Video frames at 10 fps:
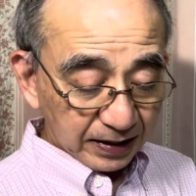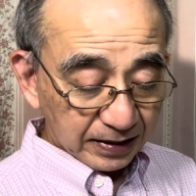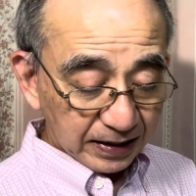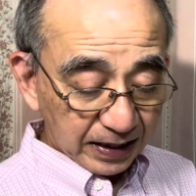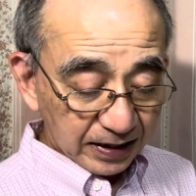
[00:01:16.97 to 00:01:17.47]

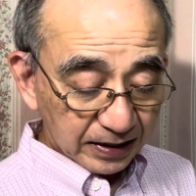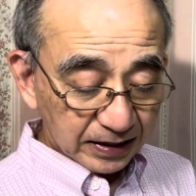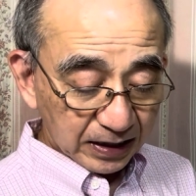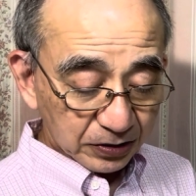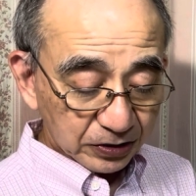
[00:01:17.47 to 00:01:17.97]
ただあなた
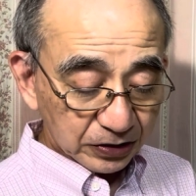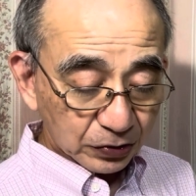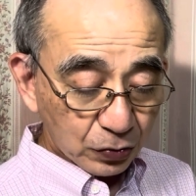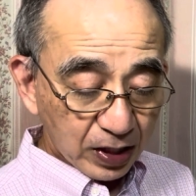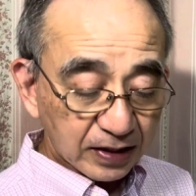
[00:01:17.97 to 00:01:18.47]
方の信
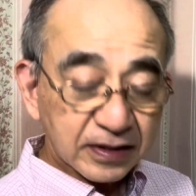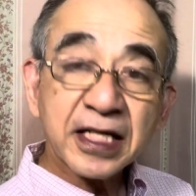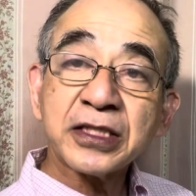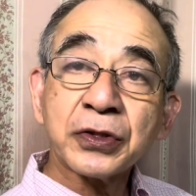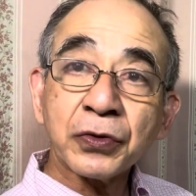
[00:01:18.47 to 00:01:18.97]
仰が
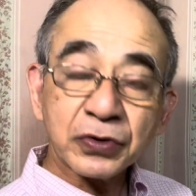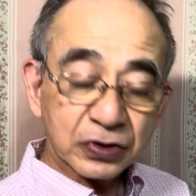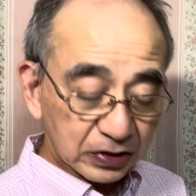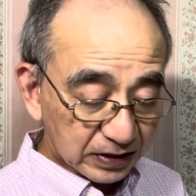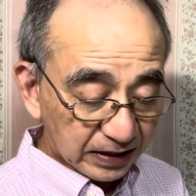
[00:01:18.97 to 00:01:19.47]
成長
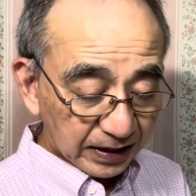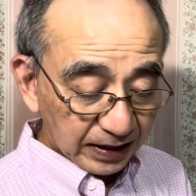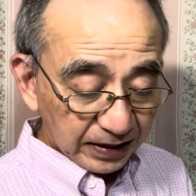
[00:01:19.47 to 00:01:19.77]
し、